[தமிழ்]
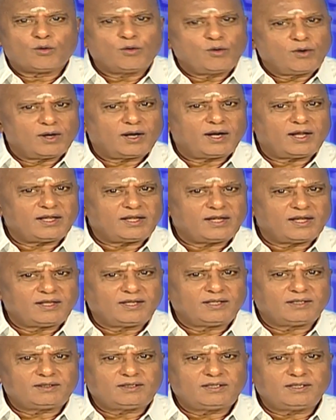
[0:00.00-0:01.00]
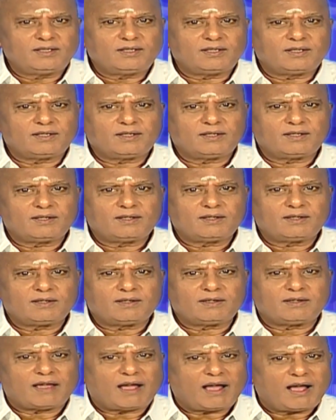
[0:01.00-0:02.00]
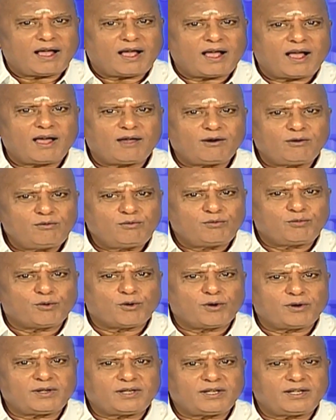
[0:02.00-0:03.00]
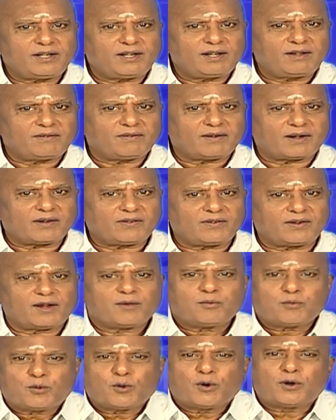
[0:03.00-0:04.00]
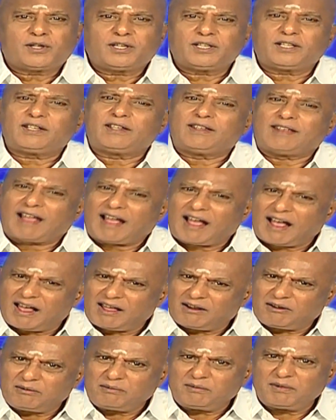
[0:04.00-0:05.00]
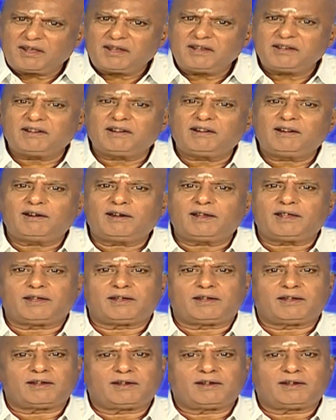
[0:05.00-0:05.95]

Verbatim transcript: உங்களை எதிர்த்து யாரும் போட்டியிட வரவில்லை போட்டிக்கு யாருமே இல்லை